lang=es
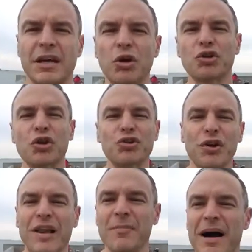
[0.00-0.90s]
Saludos a todos,
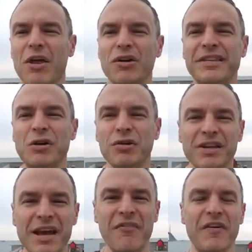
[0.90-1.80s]
soy el embajador 5
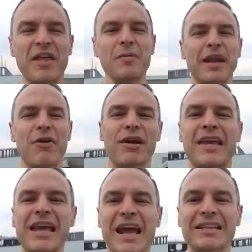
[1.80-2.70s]
estrellas Freddy Melero
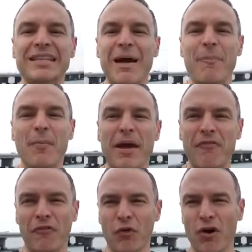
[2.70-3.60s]
aquí en Tampa
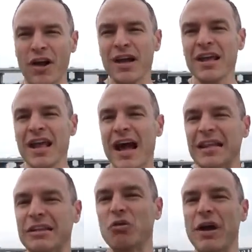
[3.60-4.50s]
Bay, Florida,
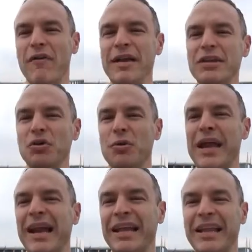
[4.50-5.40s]
ante un evento
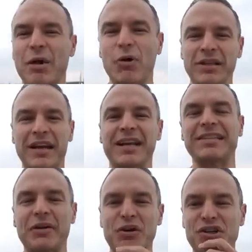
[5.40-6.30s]
bien grande que voy a tener
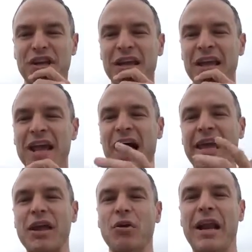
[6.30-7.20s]
esta noche
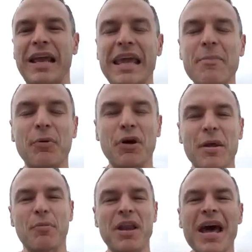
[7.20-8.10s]
aquí con el equipo.
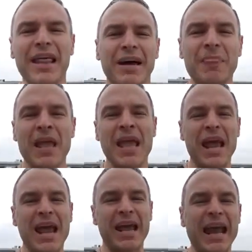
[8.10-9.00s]
Y pues nada,
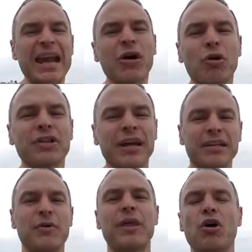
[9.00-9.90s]
eh, quería cortar
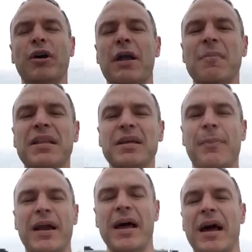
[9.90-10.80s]
este video realmente
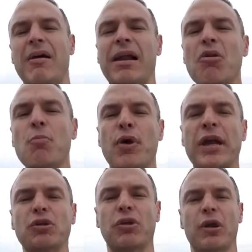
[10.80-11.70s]
para hablar un
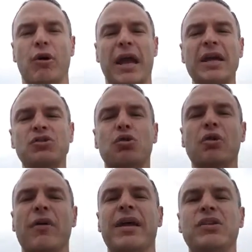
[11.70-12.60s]
poquito de lo que hizo
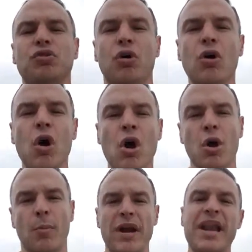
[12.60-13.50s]
un evento
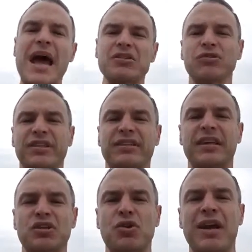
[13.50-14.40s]
como el National
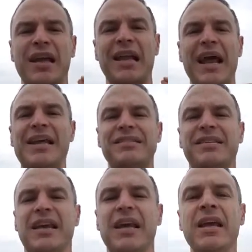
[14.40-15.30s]
Success Training, el NST,